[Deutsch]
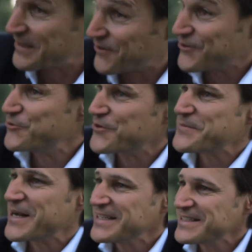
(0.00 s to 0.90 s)
Es war gut
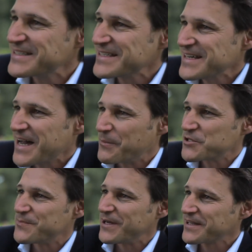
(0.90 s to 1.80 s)
gemeint, aber
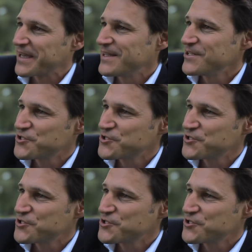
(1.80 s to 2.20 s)
sobald Geld ins